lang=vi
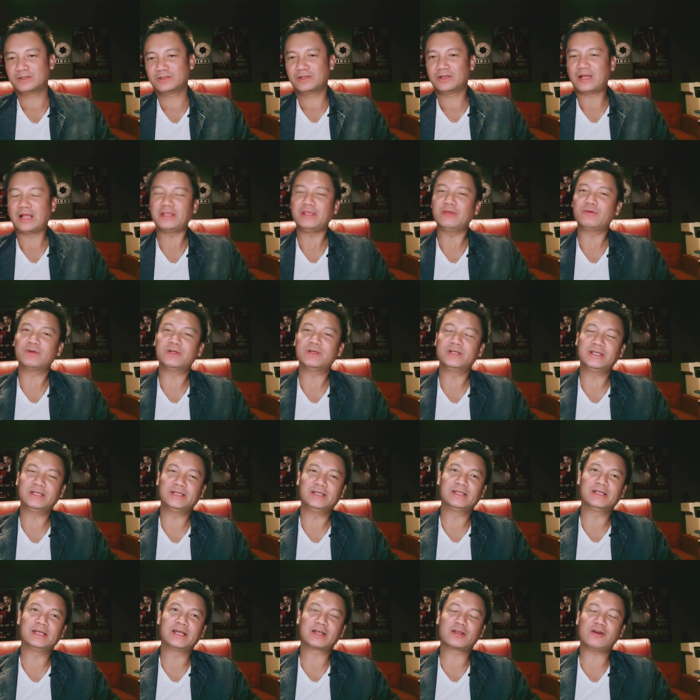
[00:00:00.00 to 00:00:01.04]
có nhiều
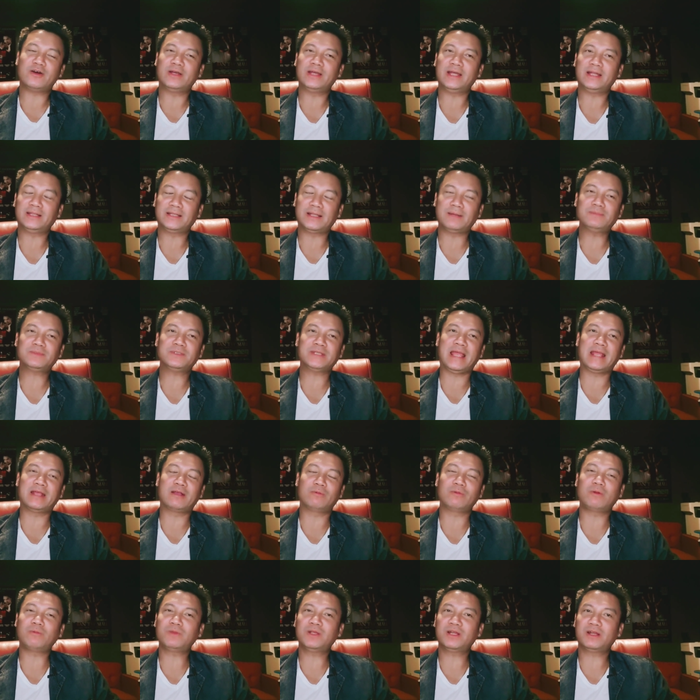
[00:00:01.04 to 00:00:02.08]
người ờ, coi anh tám sang
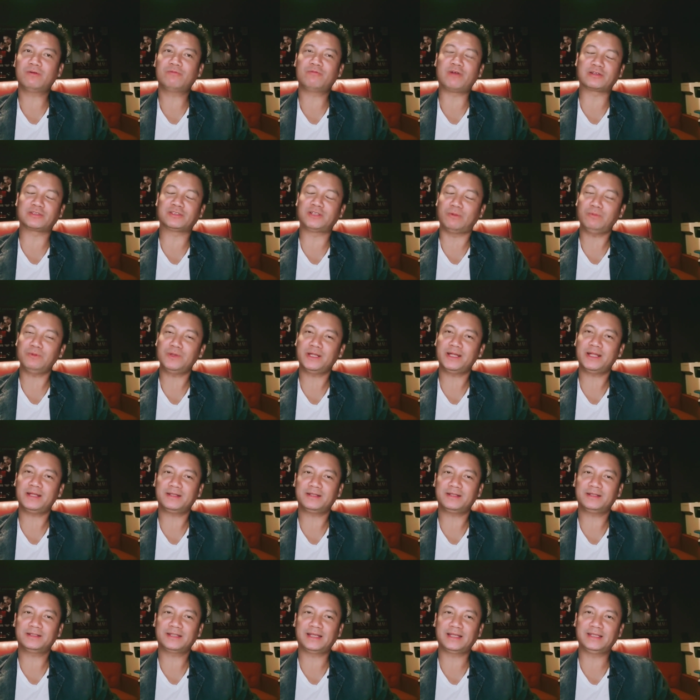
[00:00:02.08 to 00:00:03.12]
cũng giống như ông phật sống vậy đó
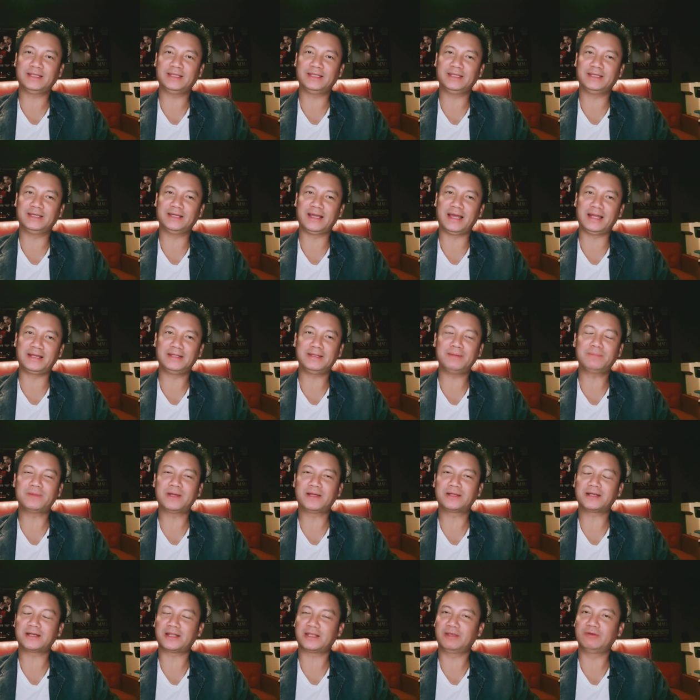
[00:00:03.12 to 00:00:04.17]
tại vì ờ, anh giúp đỡ
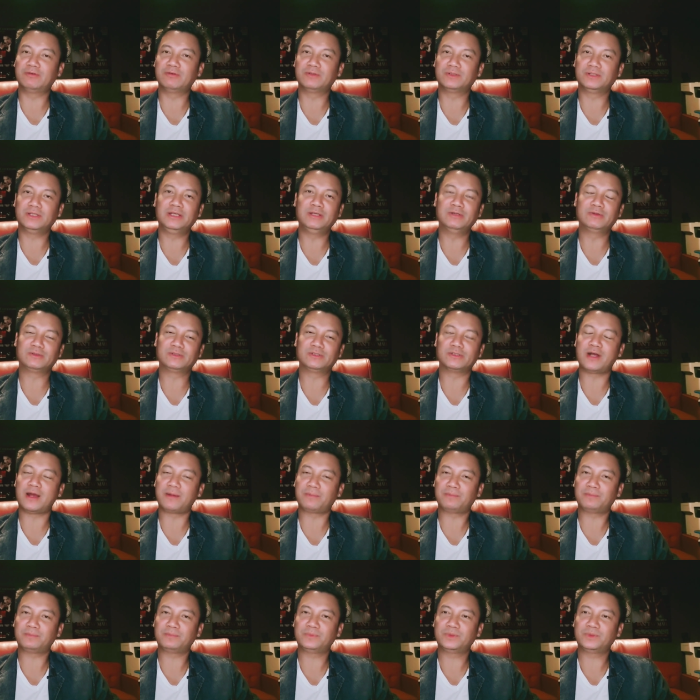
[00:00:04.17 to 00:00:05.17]
rất là nhiều nhiều trường hợp